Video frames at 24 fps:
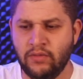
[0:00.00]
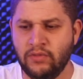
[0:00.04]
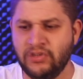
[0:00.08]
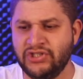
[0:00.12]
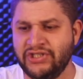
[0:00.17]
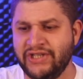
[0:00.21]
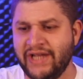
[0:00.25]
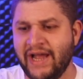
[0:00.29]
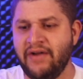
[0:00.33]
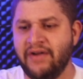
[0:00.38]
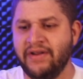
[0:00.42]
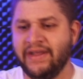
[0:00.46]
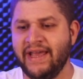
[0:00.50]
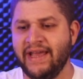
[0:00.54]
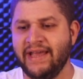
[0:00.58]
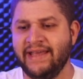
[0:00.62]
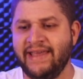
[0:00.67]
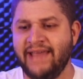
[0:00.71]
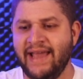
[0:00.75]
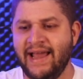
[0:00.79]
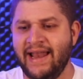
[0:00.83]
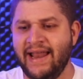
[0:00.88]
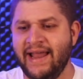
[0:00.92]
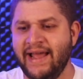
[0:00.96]
o Sherry
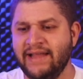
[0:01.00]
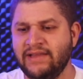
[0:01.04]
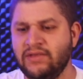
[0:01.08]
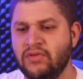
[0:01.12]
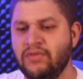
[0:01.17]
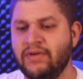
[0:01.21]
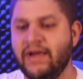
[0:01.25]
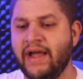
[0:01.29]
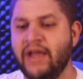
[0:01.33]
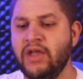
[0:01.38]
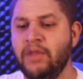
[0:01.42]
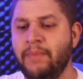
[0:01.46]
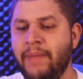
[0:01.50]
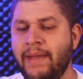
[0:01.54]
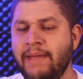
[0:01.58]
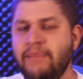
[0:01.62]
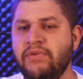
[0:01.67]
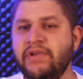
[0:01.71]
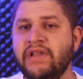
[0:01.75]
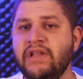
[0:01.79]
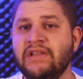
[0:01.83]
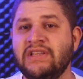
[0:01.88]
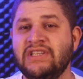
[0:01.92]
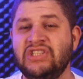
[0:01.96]
que é elétrico, é um carrinho bem
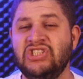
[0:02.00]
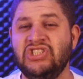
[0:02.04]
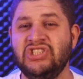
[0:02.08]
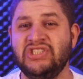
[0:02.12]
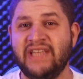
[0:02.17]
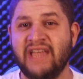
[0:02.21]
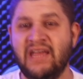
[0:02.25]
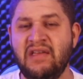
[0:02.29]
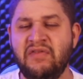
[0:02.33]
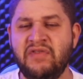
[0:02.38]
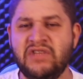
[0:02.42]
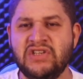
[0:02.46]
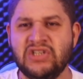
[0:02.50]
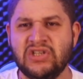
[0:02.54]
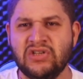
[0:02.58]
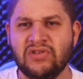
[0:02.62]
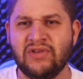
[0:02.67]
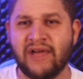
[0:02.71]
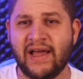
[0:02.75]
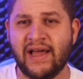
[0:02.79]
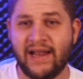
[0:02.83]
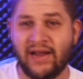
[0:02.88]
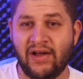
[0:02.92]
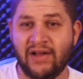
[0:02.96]
bonito, a gente tem vídeo aqui
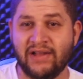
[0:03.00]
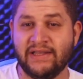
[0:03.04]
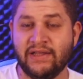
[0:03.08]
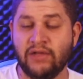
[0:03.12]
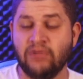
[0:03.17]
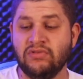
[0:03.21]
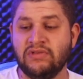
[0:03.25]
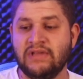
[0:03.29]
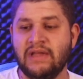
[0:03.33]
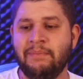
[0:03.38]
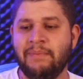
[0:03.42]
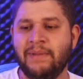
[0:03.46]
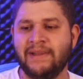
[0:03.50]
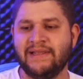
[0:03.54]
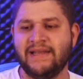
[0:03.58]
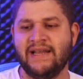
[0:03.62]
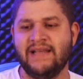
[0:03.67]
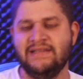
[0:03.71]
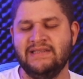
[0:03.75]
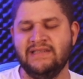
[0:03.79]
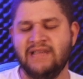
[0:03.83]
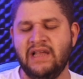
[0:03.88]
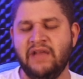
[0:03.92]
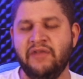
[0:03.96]
no canal até um tempo
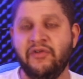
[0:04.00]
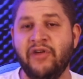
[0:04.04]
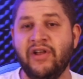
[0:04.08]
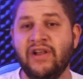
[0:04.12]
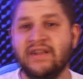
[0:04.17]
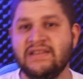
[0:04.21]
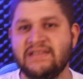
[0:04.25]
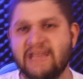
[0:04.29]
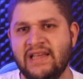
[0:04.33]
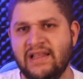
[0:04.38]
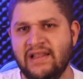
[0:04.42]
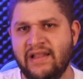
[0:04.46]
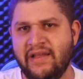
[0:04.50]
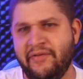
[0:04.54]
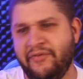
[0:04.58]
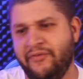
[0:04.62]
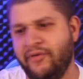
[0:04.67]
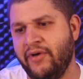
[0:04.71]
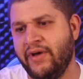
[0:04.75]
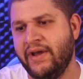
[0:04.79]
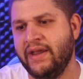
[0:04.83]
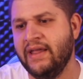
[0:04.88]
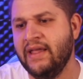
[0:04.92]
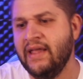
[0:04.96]
atrás, que ele foi lançado lá
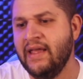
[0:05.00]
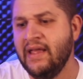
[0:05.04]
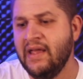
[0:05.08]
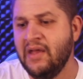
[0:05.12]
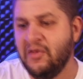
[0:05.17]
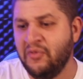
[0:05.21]
fora,